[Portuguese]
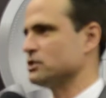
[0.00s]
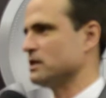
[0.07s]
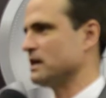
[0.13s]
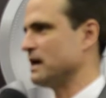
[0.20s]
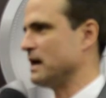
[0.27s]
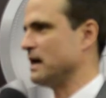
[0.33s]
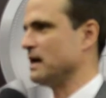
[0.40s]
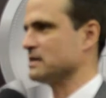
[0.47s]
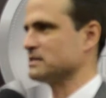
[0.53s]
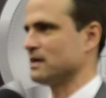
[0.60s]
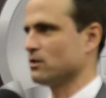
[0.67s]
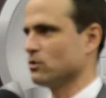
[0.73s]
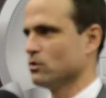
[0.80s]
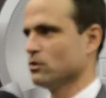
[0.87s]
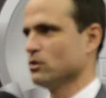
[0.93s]
de
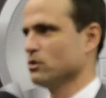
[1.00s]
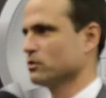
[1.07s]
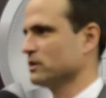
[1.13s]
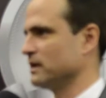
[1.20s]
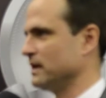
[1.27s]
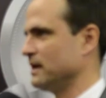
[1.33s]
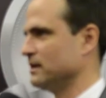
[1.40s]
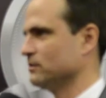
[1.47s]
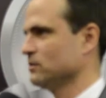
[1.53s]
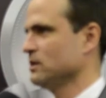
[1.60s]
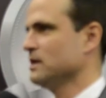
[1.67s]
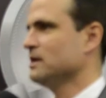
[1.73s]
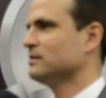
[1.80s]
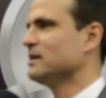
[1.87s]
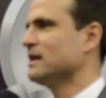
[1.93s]
raça, cor, credo,
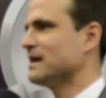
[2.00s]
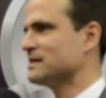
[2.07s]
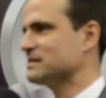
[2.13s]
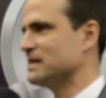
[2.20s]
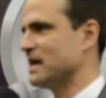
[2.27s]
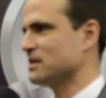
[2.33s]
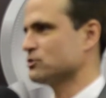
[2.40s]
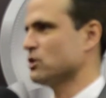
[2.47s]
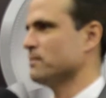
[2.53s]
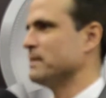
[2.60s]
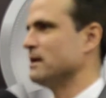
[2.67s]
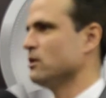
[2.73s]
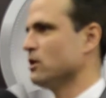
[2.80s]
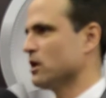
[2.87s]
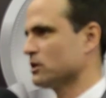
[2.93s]
tem acesso à
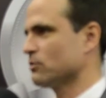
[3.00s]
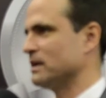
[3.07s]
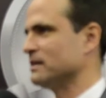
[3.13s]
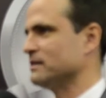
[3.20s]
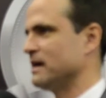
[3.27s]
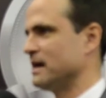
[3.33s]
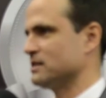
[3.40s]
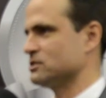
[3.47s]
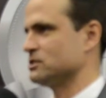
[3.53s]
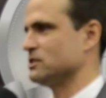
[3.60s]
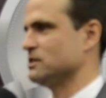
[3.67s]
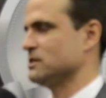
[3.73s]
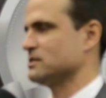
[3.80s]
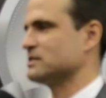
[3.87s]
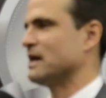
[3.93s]
melhor qualidade
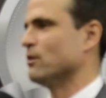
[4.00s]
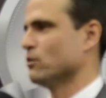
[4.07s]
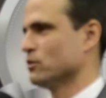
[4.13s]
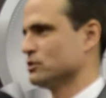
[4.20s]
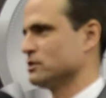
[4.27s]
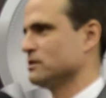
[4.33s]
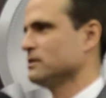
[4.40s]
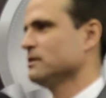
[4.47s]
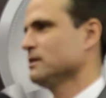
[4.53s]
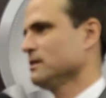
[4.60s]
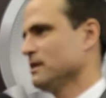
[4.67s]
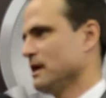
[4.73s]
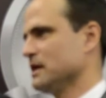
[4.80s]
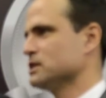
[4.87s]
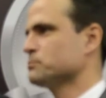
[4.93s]
de saúde
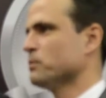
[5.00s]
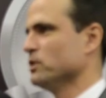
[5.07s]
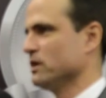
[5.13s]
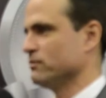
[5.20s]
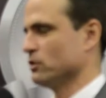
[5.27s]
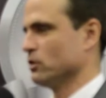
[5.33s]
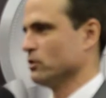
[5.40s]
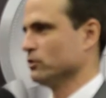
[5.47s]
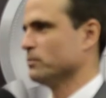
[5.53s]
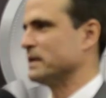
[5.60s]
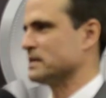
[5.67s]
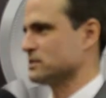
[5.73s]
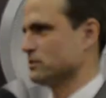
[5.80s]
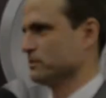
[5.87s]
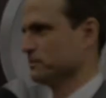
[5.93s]
é, disponível no, no
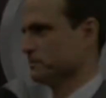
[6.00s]
Brasil.